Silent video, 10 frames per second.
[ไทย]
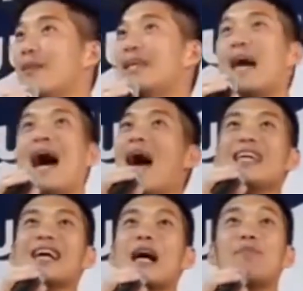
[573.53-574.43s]
ไม่ได้
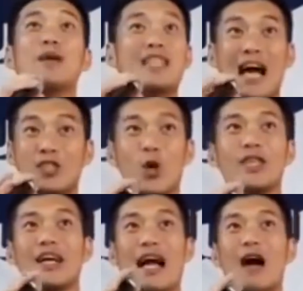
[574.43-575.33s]
นะครับประชาชน
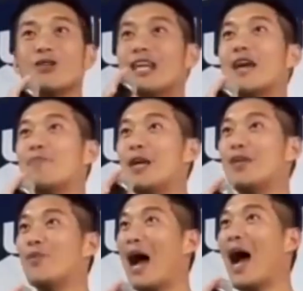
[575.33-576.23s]
ยังเข้าใจผิ
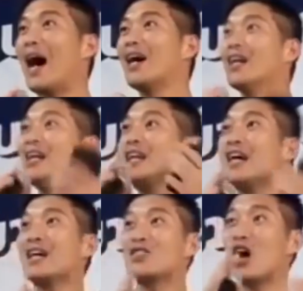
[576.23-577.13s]
ดว่า
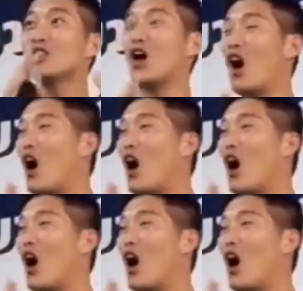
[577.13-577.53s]
เลือกสส